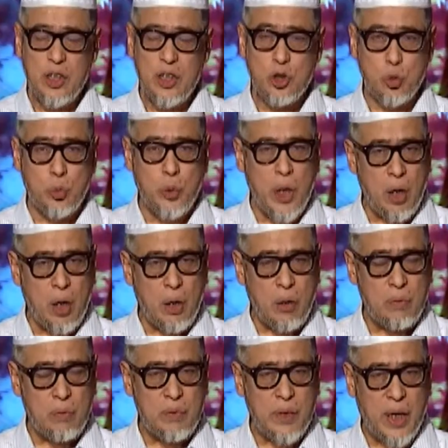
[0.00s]
主要
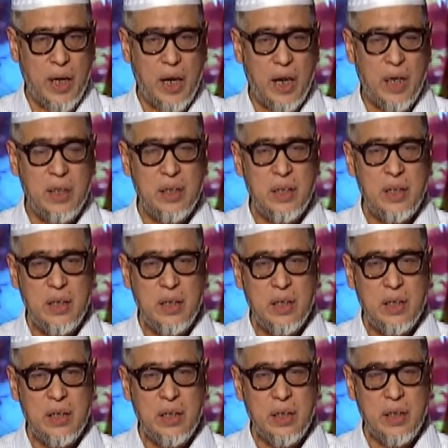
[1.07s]
啊，
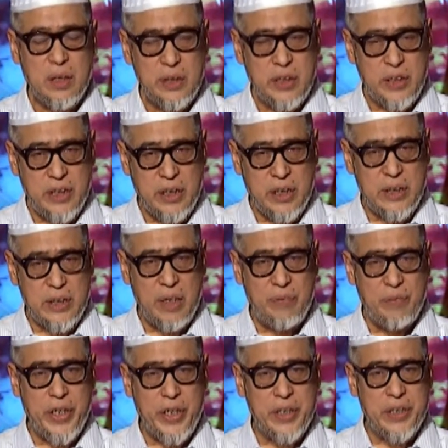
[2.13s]
体现
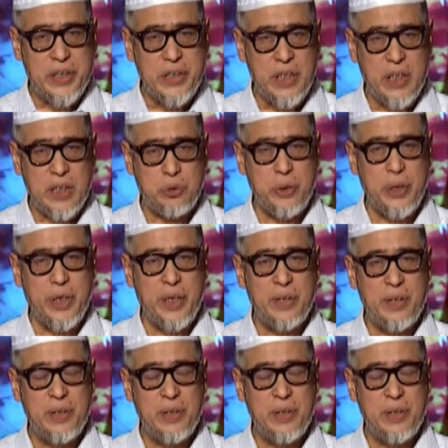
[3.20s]
为科学